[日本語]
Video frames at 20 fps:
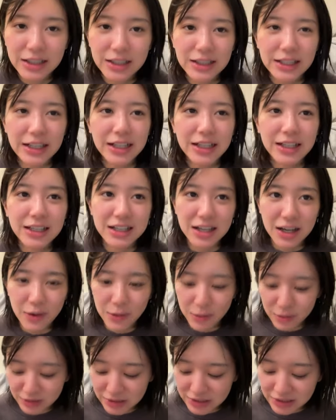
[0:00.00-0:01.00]
一回
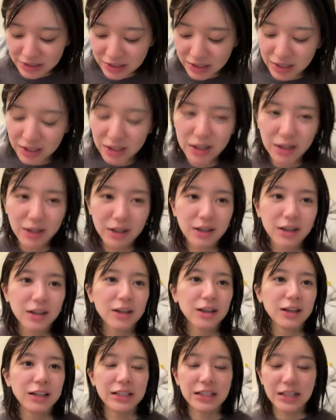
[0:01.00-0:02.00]
大西が
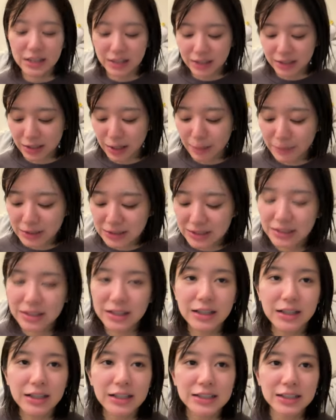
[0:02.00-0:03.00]
家で試し
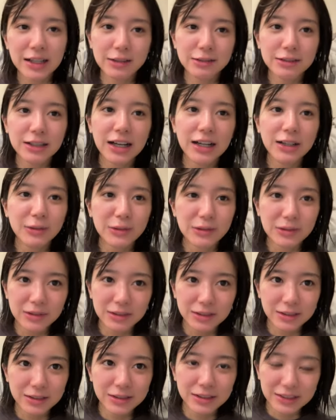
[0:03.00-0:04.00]
聞きしたぐらいの
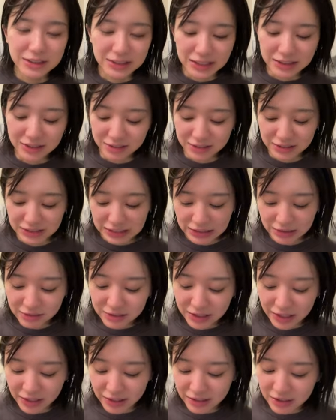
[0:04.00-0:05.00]
やつ、いる
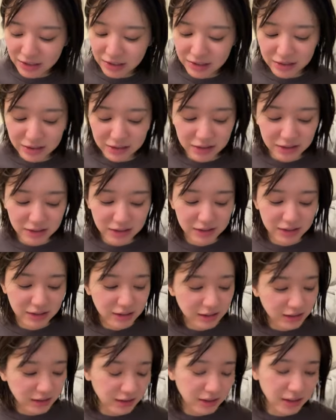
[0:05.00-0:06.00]
誰か、
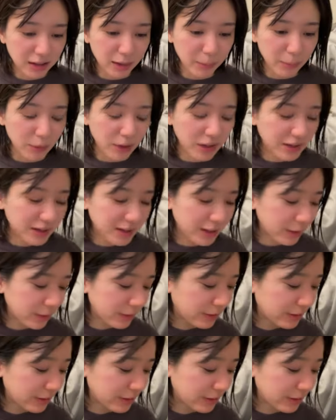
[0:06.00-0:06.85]
誰かもらってよ。